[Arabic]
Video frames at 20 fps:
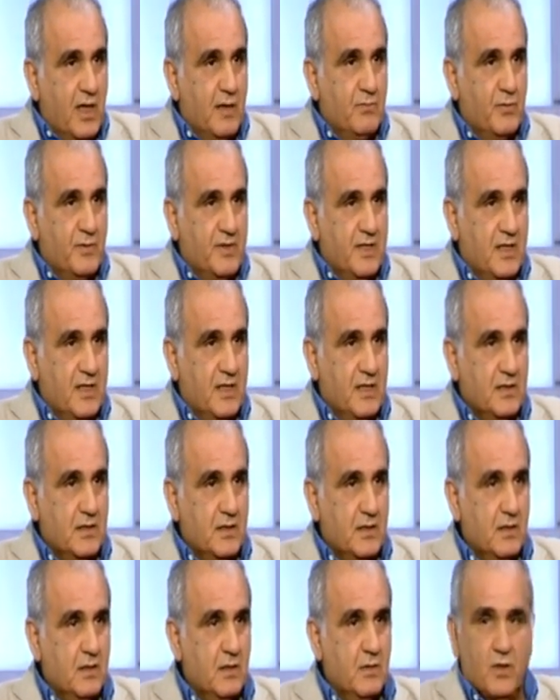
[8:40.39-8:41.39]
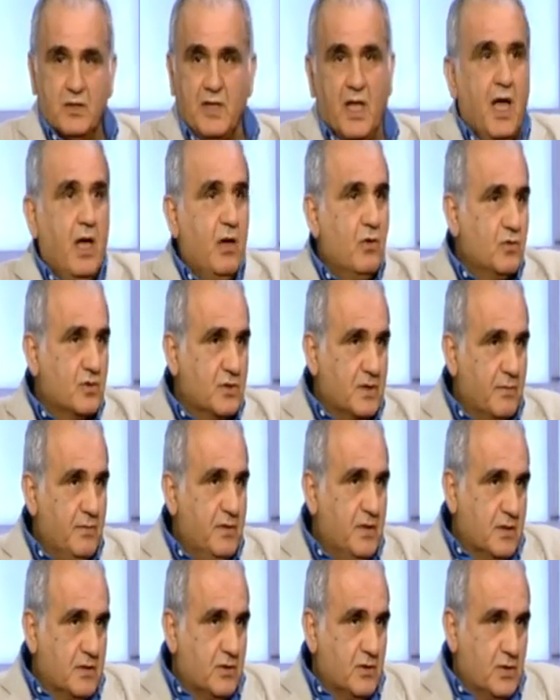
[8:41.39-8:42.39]
تراقبه بالنهايه وهذا حقهم
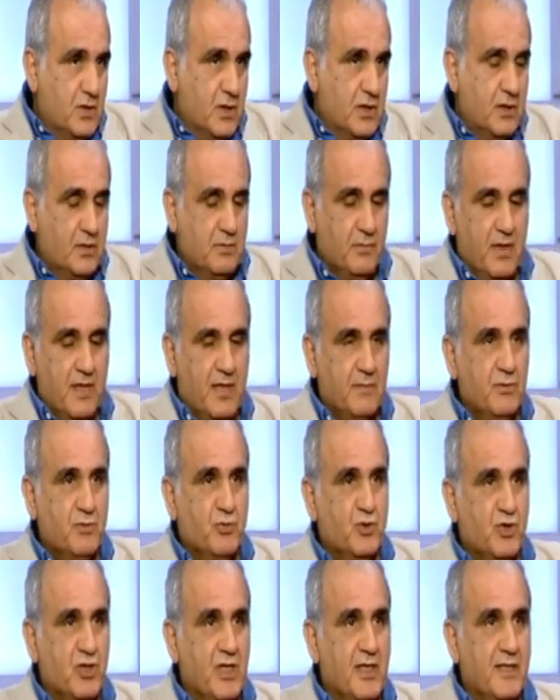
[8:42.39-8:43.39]
طبيعي طيب يعني ما مش